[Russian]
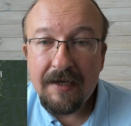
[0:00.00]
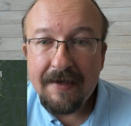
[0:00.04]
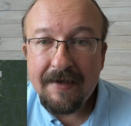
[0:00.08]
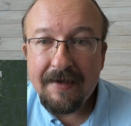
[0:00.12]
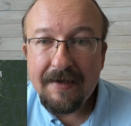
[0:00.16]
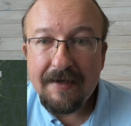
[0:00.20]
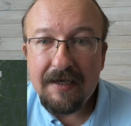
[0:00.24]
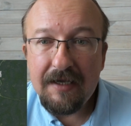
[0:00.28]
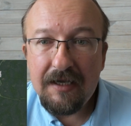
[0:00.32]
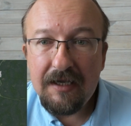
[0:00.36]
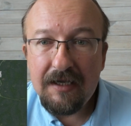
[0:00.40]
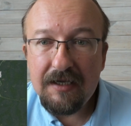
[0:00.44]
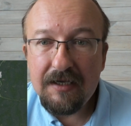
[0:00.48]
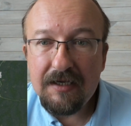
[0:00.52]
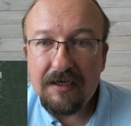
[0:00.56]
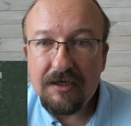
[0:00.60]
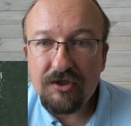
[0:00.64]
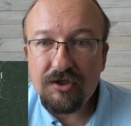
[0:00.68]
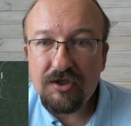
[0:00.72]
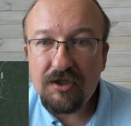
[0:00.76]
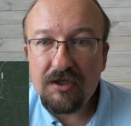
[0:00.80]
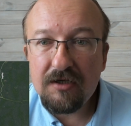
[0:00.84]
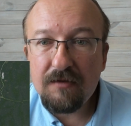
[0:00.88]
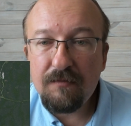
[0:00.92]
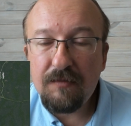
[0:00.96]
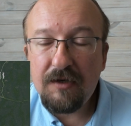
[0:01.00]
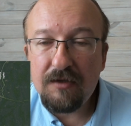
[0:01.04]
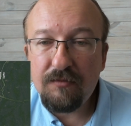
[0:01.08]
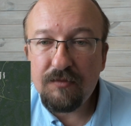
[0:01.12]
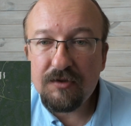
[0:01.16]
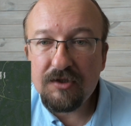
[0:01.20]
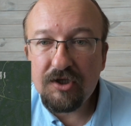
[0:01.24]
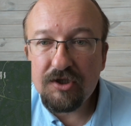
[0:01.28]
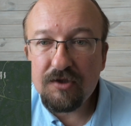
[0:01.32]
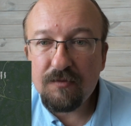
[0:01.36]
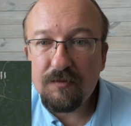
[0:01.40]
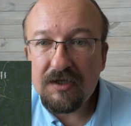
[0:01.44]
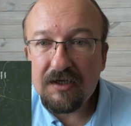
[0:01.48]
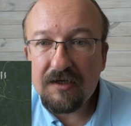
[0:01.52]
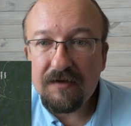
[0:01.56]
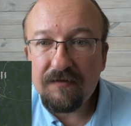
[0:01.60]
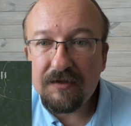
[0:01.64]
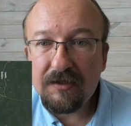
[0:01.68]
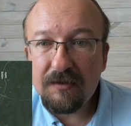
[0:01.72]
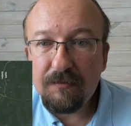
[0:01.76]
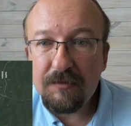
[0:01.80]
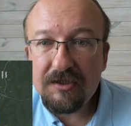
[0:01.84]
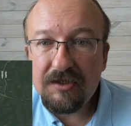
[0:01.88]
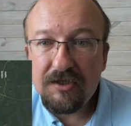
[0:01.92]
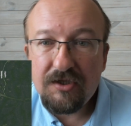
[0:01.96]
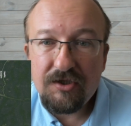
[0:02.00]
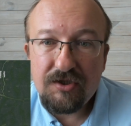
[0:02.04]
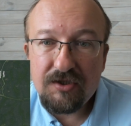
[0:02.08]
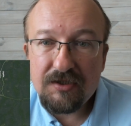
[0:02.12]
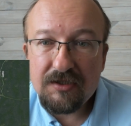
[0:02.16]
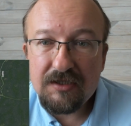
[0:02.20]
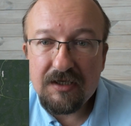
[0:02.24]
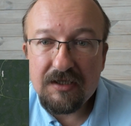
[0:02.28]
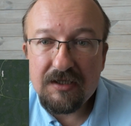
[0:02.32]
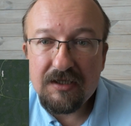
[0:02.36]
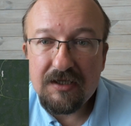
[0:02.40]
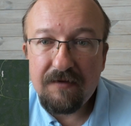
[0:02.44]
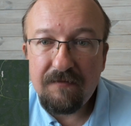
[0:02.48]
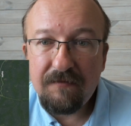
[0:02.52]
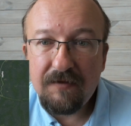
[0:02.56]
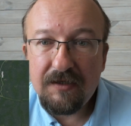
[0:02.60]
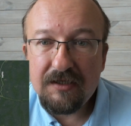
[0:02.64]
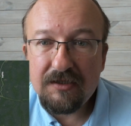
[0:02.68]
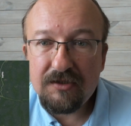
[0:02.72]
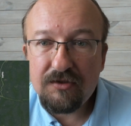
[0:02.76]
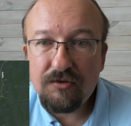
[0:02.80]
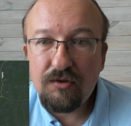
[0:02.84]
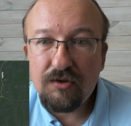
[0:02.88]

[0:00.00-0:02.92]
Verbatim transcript: и есть шлагбаум, скажем так, автоматически на выезд,